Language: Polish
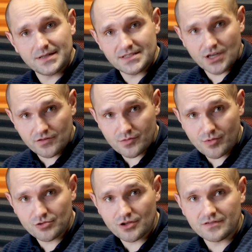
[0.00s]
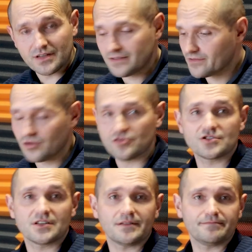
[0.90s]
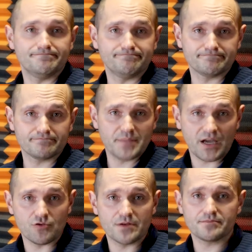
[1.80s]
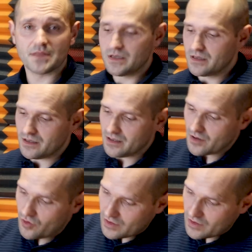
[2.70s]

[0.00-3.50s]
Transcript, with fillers: w plastikową obudowę w kolorze mm, białym e,